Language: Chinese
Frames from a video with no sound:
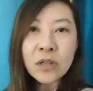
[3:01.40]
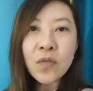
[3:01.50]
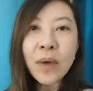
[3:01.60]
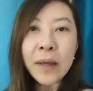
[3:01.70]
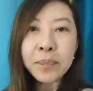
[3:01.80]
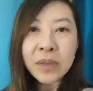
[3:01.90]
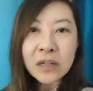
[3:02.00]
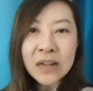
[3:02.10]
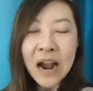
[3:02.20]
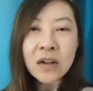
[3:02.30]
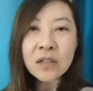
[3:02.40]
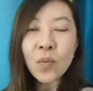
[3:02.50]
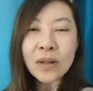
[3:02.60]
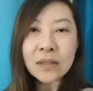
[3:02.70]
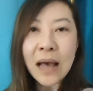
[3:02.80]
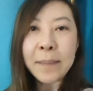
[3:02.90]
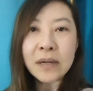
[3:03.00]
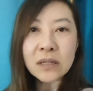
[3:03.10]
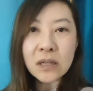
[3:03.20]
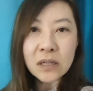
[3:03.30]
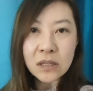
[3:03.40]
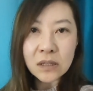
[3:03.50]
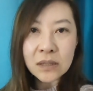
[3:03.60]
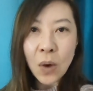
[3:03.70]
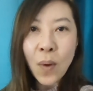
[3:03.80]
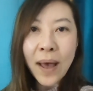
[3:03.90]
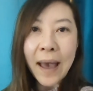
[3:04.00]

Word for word: 因为查尔斯王子他本身已经在患